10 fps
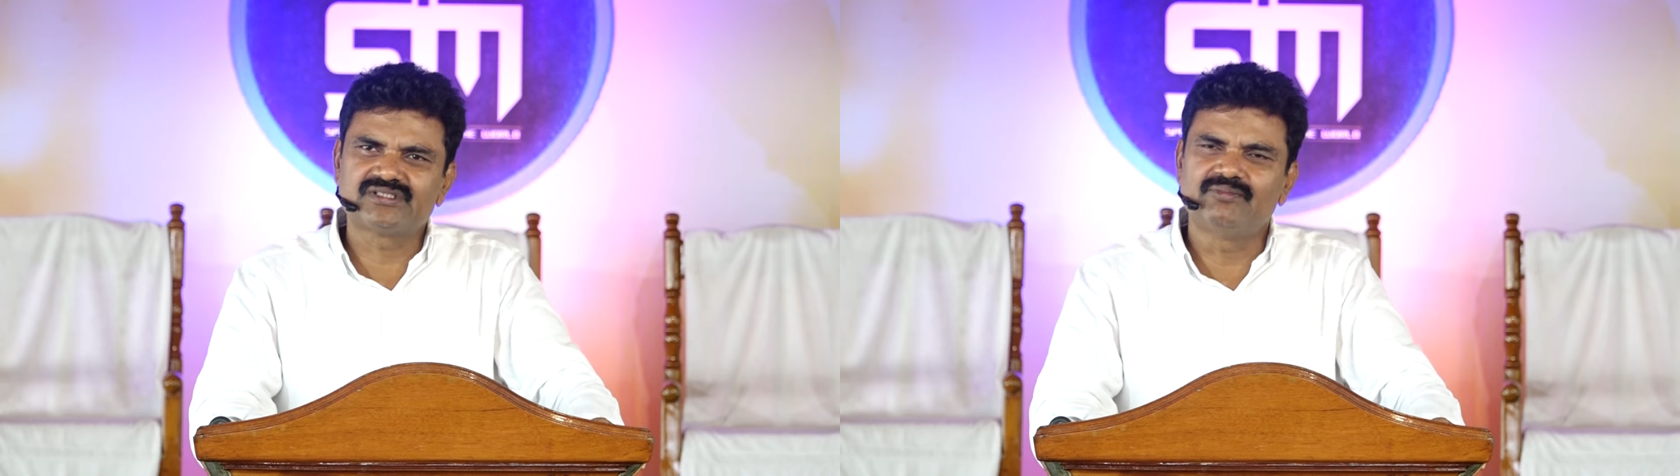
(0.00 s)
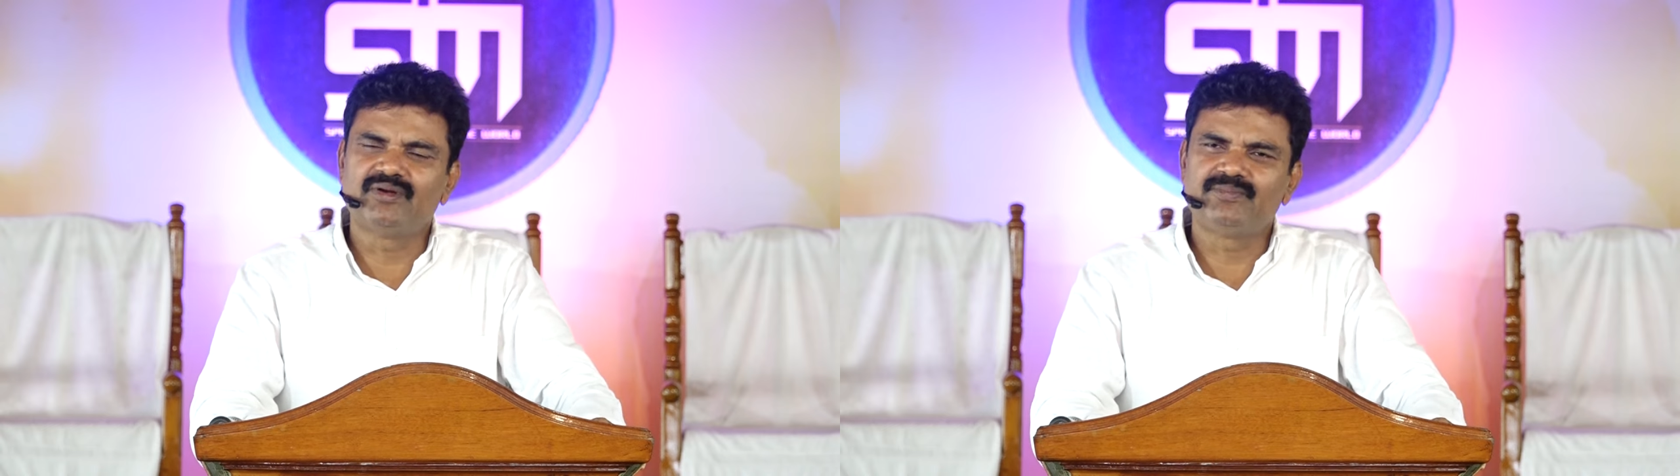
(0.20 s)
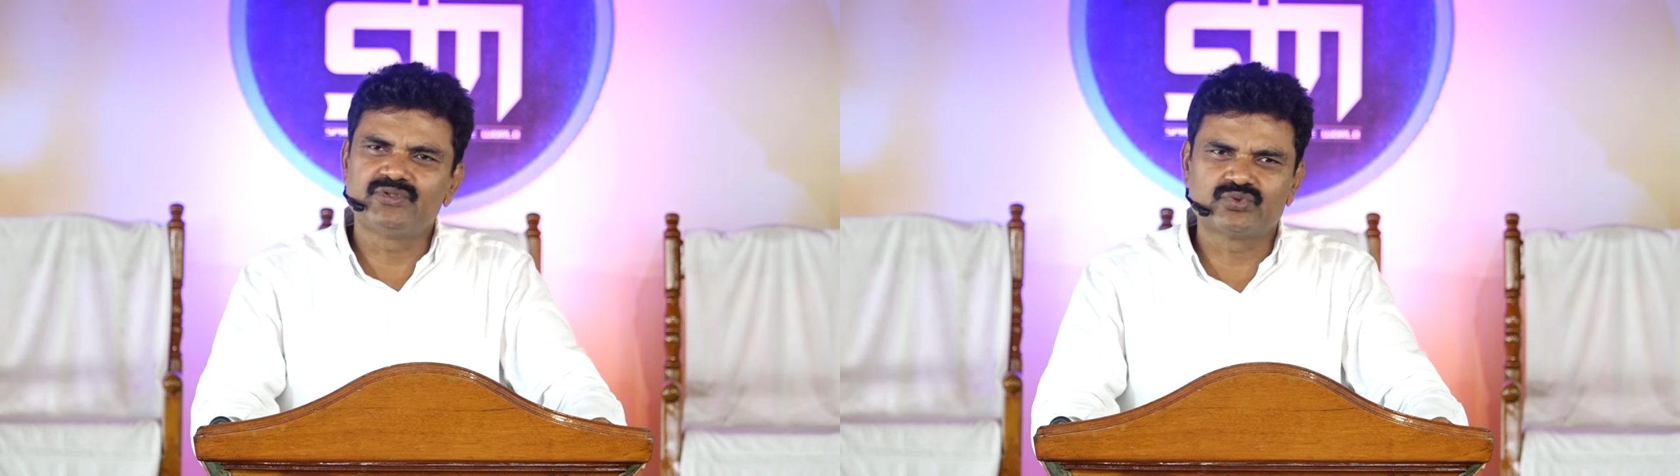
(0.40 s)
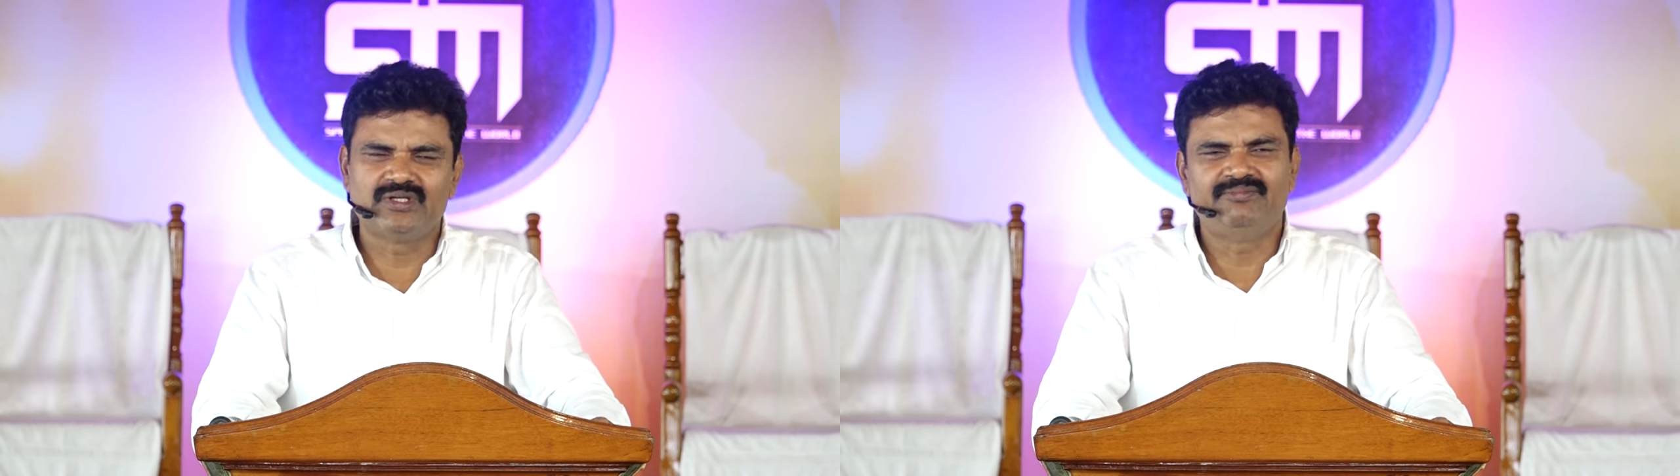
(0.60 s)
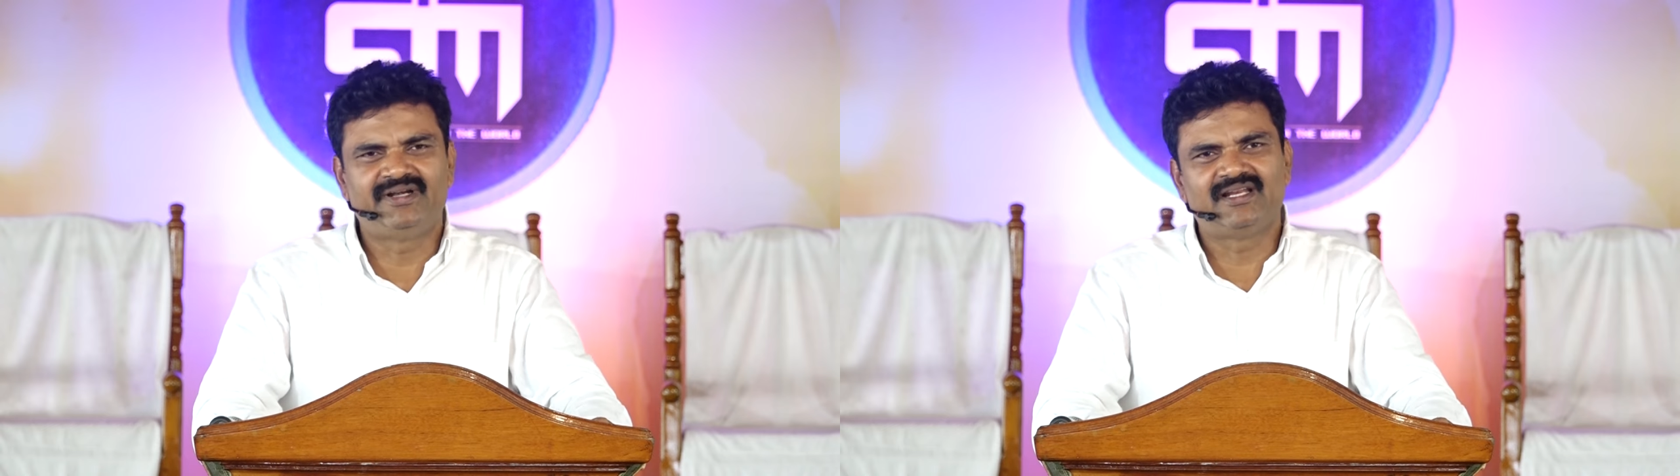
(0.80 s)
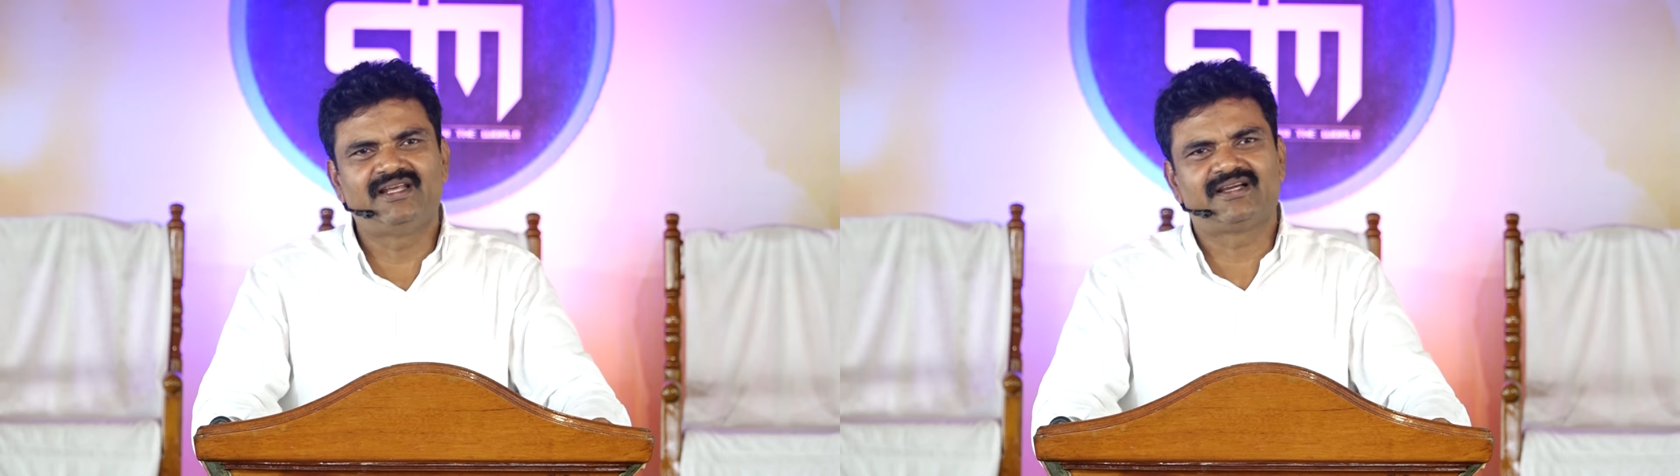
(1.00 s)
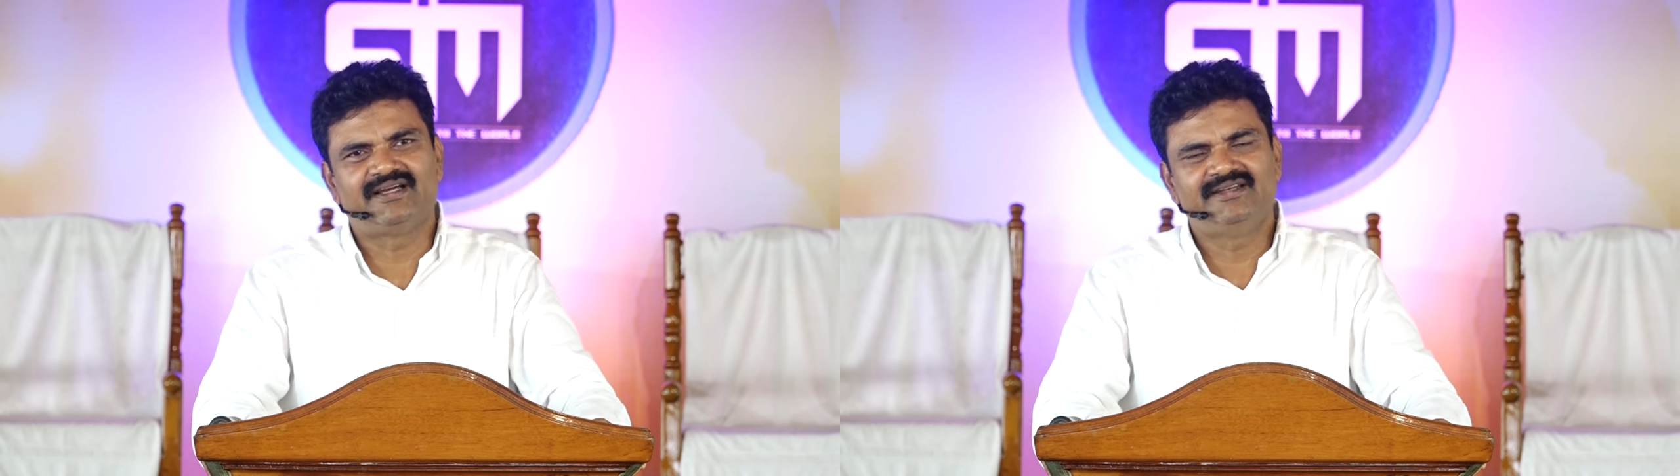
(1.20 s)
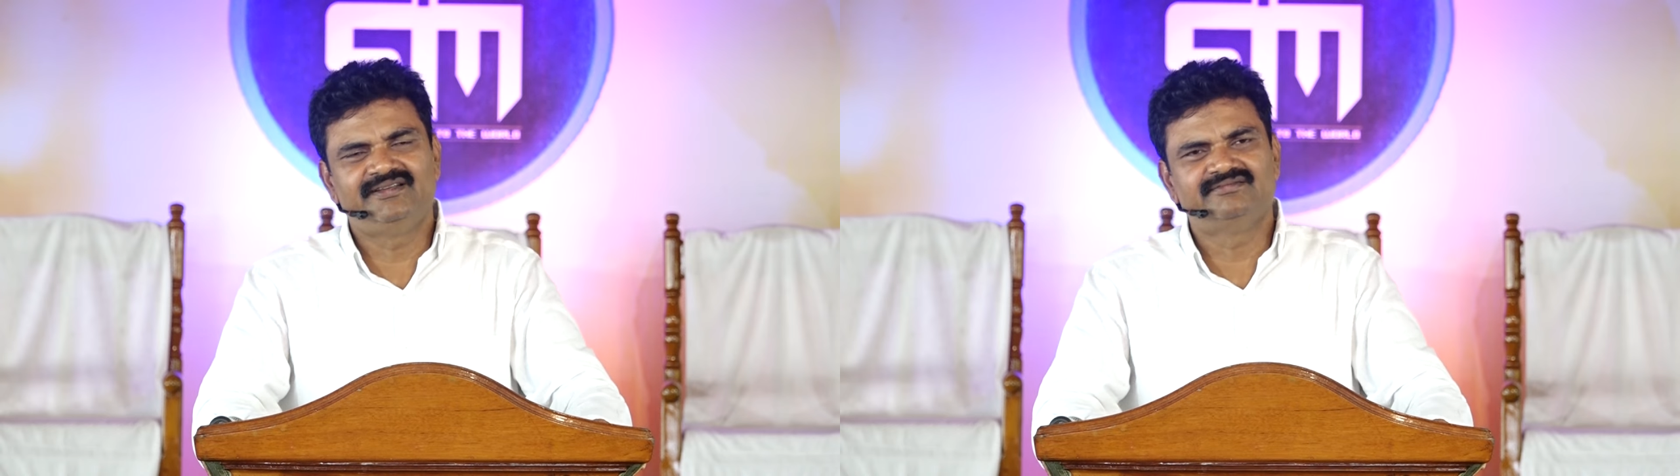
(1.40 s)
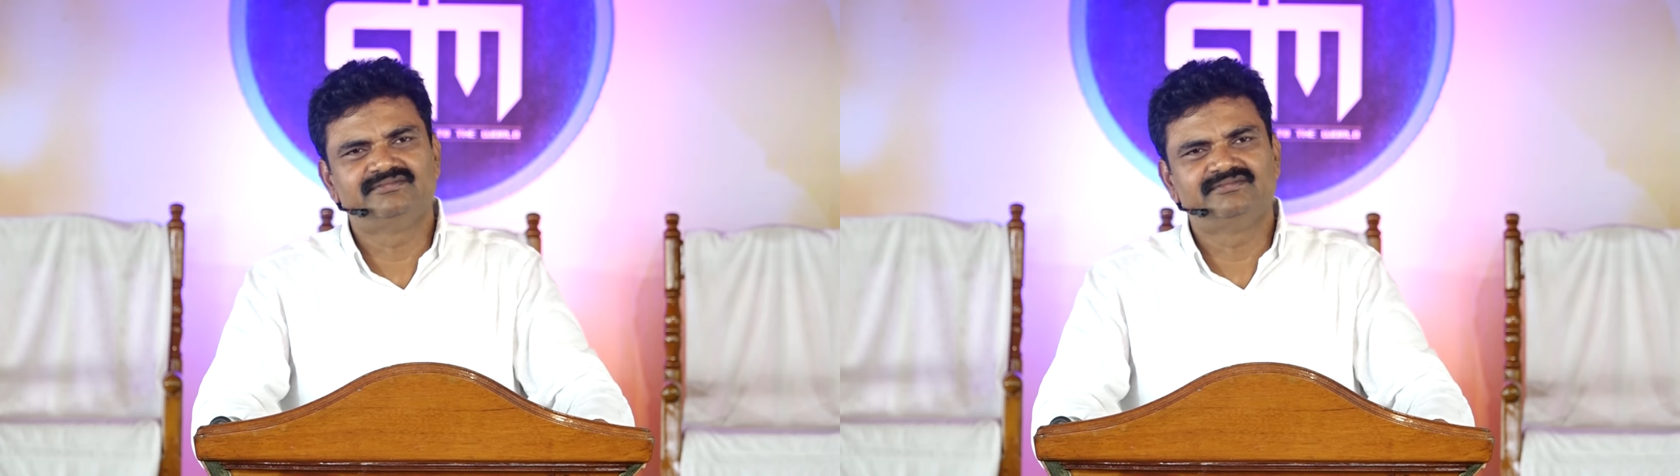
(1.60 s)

సమర్పించుకున్న బిడ్డలే కానీ